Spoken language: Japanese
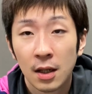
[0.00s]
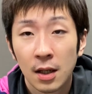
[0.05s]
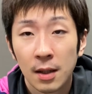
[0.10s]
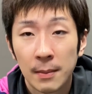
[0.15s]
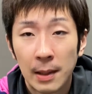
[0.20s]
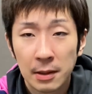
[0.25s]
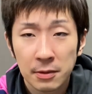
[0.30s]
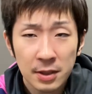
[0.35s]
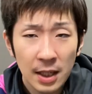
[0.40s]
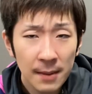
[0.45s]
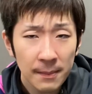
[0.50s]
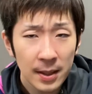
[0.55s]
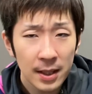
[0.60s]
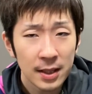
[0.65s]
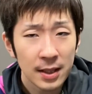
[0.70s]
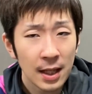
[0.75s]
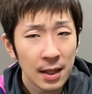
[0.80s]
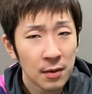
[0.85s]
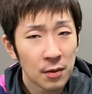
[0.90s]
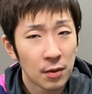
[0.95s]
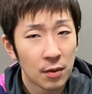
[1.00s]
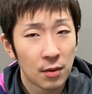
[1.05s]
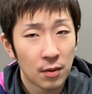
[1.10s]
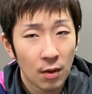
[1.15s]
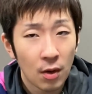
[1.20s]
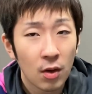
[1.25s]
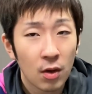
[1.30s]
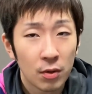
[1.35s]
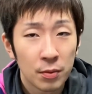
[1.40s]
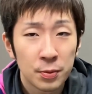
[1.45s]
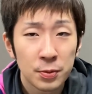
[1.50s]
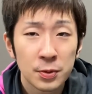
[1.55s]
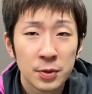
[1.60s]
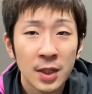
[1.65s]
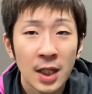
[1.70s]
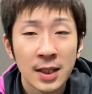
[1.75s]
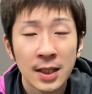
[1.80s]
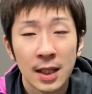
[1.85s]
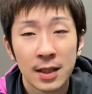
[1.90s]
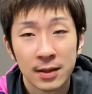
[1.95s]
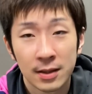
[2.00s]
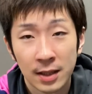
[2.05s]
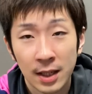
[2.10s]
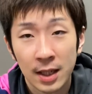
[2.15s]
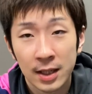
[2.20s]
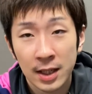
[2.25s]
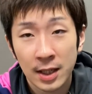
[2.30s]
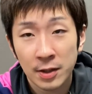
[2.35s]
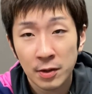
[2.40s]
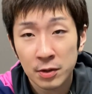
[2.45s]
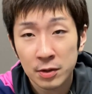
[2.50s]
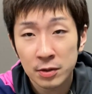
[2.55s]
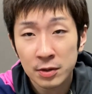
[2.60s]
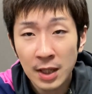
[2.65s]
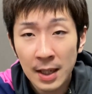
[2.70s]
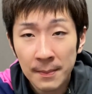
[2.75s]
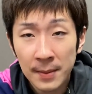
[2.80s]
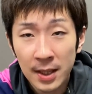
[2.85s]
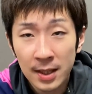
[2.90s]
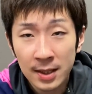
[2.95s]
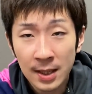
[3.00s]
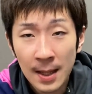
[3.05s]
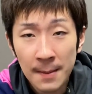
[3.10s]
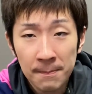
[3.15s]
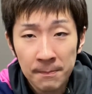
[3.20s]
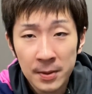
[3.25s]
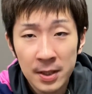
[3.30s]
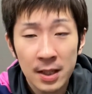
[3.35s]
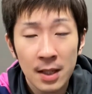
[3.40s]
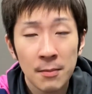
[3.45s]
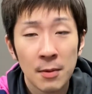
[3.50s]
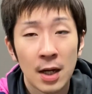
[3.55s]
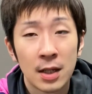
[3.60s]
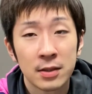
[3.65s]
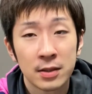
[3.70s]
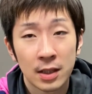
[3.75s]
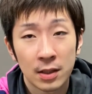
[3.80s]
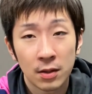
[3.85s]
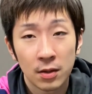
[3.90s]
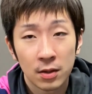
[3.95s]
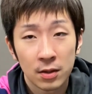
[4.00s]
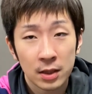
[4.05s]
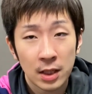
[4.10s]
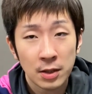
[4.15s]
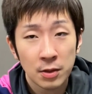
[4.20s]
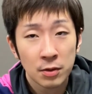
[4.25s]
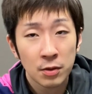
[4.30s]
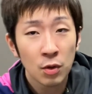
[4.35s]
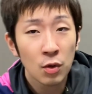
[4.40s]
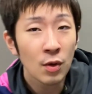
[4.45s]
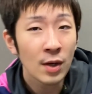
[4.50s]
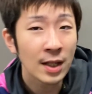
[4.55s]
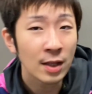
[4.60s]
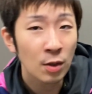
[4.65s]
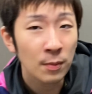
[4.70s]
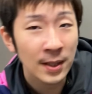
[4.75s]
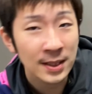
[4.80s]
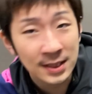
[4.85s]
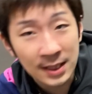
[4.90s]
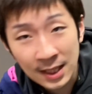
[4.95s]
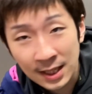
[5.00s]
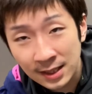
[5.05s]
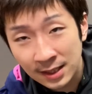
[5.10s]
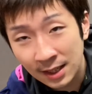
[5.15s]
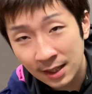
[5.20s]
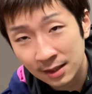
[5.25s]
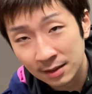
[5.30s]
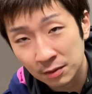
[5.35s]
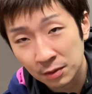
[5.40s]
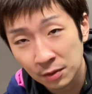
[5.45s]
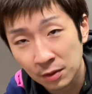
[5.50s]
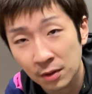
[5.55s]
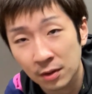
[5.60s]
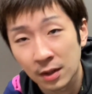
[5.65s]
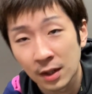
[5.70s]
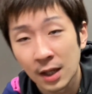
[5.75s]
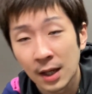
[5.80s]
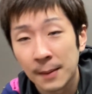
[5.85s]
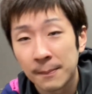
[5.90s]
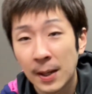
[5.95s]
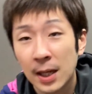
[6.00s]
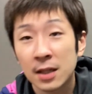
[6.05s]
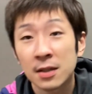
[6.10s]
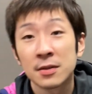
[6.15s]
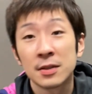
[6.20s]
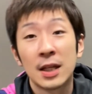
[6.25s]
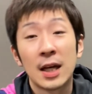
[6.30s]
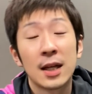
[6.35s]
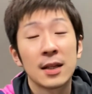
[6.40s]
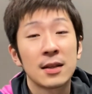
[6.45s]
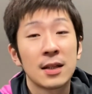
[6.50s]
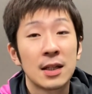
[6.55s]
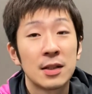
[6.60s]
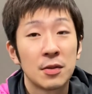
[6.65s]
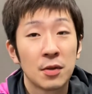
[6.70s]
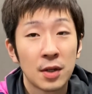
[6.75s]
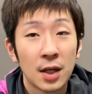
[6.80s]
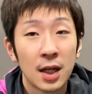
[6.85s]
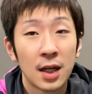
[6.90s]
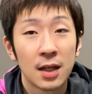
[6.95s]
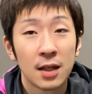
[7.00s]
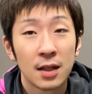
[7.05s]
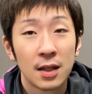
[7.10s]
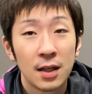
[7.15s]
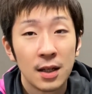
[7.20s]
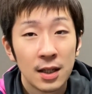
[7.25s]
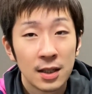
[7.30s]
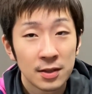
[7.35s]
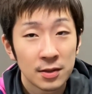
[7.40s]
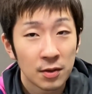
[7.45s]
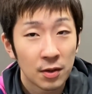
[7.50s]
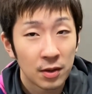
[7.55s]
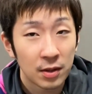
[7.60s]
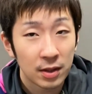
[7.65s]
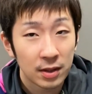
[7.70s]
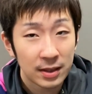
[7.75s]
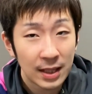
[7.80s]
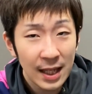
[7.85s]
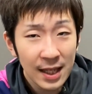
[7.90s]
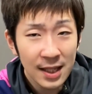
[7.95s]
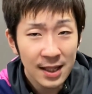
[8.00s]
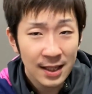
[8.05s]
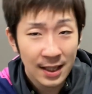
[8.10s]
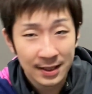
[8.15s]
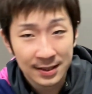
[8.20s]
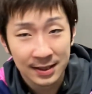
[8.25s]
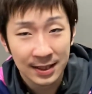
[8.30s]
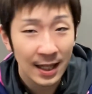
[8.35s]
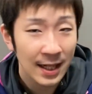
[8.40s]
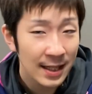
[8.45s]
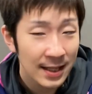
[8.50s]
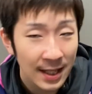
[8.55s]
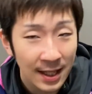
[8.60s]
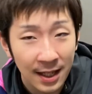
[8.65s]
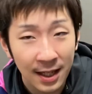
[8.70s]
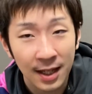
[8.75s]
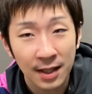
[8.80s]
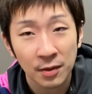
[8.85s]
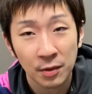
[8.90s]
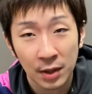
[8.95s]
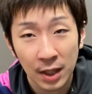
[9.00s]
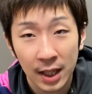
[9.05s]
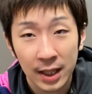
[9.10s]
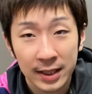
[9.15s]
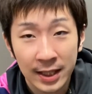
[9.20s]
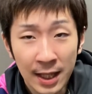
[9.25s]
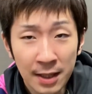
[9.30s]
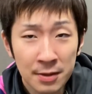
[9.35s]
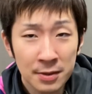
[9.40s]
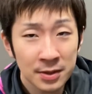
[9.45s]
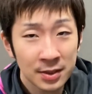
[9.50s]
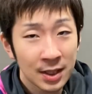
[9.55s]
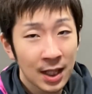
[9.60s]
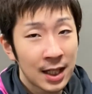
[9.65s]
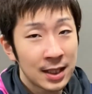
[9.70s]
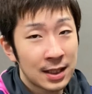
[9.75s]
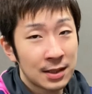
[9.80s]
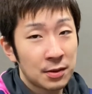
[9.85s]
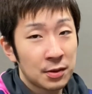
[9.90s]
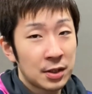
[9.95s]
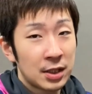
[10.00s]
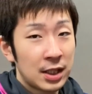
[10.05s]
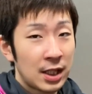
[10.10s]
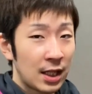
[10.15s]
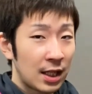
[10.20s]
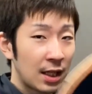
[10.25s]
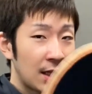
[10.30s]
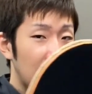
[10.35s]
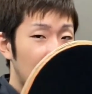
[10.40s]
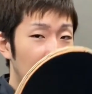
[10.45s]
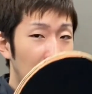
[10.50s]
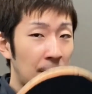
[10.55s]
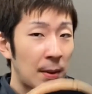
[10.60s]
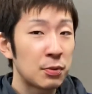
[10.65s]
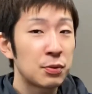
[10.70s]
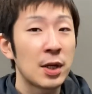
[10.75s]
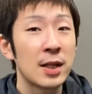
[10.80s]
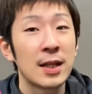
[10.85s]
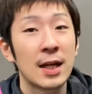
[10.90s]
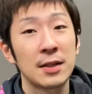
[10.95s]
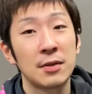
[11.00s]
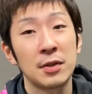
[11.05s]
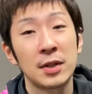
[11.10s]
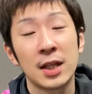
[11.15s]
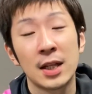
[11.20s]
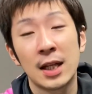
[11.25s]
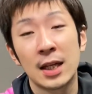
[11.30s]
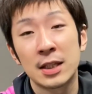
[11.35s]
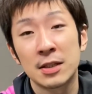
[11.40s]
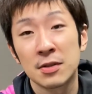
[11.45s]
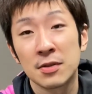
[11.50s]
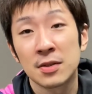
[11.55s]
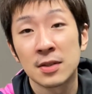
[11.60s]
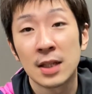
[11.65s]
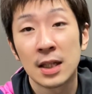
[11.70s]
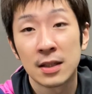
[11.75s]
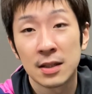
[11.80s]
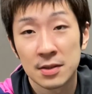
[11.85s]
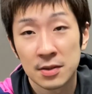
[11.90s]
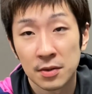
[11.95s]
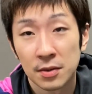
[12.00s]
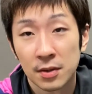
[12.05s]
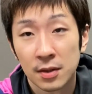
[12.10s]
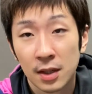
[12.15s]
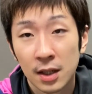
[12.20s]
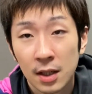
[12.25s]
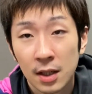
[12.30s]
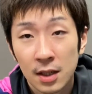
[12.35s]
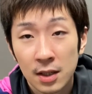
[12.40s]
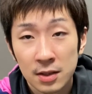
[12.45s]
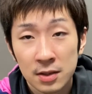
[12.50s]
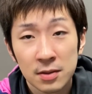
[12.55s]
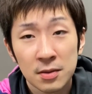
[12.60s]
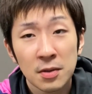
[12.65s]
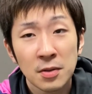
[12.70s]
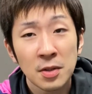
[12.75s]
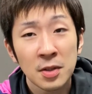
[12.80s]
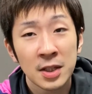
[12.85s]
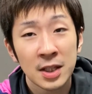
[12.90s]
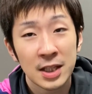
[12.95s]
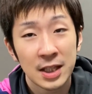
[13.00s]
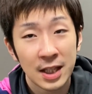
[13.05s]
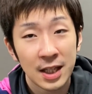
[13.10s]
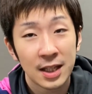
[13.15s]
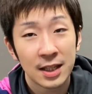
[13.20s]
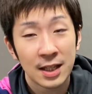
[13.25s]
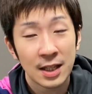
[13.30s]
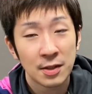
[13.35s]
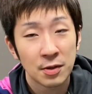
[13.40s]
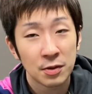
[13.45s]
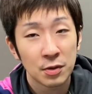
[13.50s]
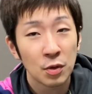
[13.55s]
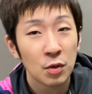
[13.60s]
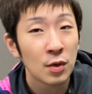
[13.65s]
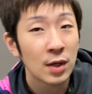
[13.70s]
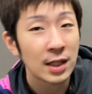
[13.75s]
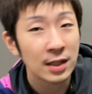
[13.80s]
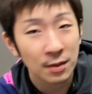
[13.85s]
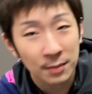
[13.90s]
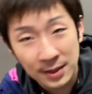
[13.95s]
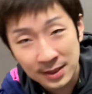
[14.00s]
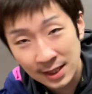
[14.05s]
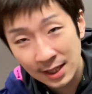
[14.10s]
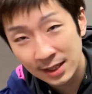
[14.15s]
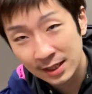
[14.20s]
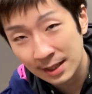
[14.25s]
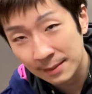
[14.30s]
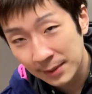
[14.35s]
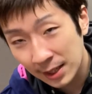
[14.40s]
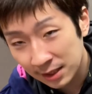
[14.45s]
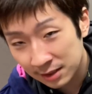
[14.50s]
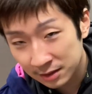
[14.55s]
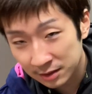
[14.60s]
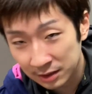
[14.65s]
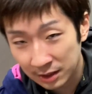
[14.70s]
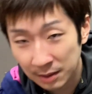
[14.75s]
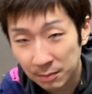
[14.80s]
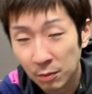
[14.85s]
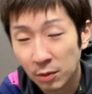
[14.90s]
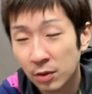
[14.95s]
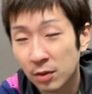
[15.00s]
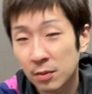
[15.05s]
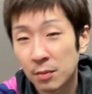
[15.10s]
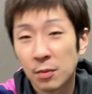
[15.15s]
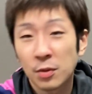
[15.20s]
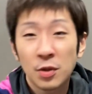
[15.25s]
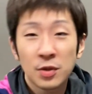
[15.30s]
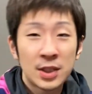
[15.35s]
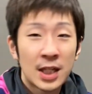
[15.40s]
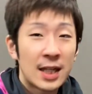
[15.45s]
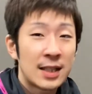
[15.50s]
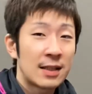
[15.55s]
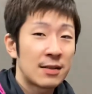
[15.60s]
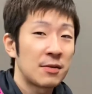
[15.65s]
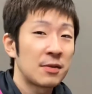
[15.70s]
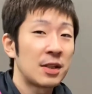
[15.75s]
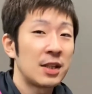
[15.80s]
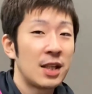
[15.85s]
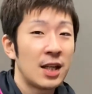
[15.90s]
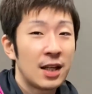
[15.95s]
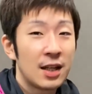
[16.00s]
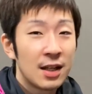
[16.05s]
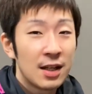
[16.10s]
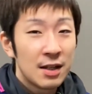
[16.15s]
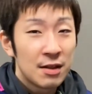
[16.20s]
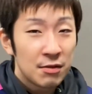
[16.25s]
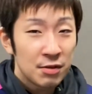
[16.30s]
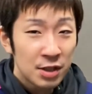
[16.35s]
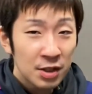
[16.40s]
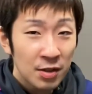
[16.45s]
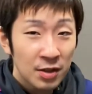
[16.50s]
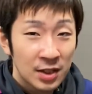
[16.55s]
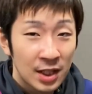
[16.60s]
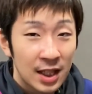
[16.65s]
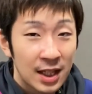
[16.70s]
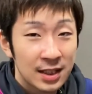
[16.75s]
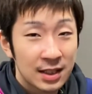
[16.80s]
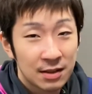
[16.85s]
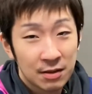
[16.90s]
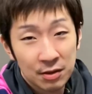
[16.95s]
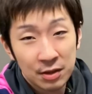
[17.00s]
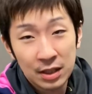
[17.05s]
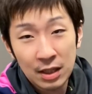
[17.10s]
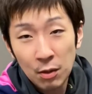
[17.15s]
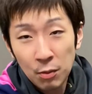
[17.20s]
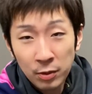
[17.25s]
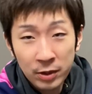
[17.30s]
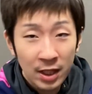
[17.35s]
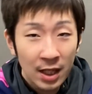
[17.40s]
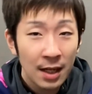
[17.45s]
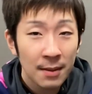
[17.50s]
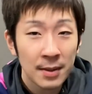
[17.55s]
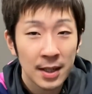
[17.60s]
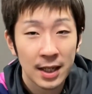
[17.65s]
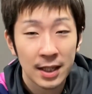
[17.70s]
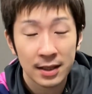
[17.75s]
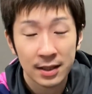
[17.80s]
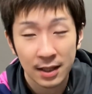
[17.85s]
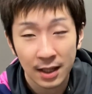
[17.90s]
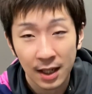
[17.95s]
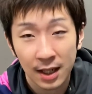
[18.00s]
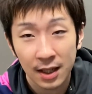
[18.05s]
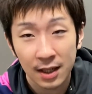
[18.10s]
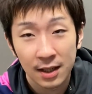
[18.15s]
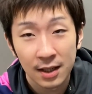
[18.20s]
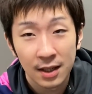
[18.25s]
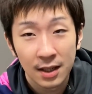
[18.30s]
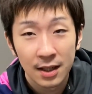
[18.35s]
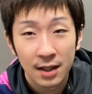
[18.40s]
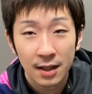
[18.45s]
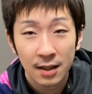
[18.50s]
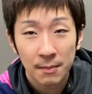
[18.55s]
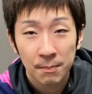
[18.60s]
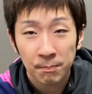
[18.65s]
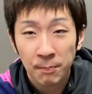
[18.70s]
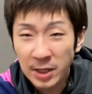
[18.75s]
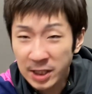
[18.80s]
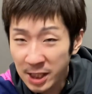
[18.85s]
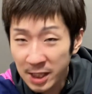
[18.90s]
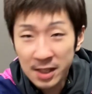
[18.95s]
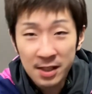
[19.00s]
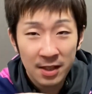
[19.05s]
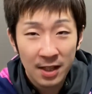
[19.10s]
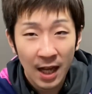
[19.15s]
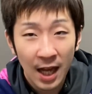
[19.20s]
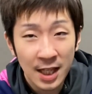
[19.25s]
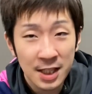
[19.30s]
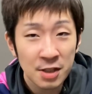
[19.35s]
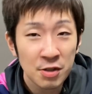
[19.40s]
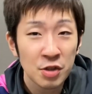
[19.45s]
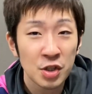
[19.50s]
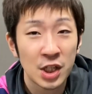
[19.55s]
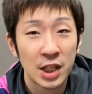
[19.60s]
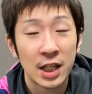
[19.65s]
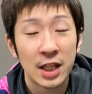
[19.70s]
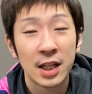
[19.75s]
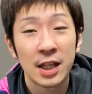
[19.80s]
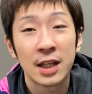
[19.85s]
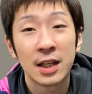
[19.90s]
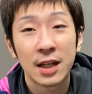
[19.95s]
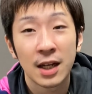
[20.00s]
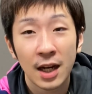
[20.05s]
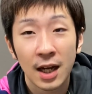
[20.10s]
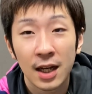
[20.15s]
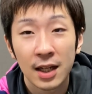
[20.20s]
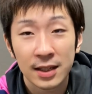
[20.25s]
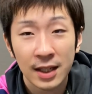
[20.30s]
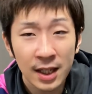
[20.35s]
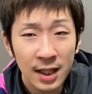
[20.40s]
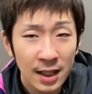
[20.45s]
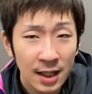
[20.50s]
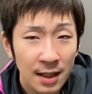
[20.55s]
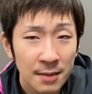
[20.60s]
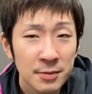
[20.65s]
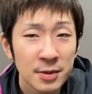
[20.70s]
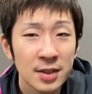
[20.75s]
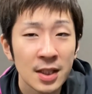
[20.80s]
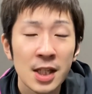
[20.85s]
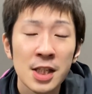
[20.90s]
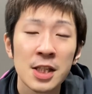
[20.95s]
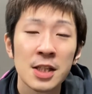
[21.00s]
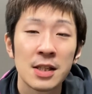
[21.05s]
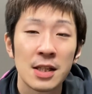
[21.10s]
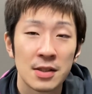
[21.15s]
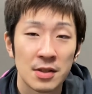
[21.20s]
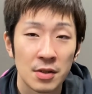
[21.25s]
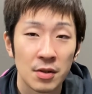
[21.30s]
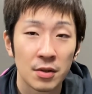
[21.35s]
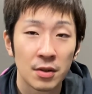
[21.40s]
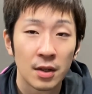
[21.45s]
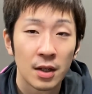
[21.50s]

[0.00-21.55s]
ま裏面打法を振る方って結局裏面単品でもあるけど結局フォア飛ばされた後のバックであったりとかその何かされてからとか逆使えた時にやっぱ触れないといけない技術なんですよその時に結局フォア飛ばされてバックに戻された時に後ろ下がった時に表ラバーやったらパチンって弾くしかできひんからなかなか難しいんですよ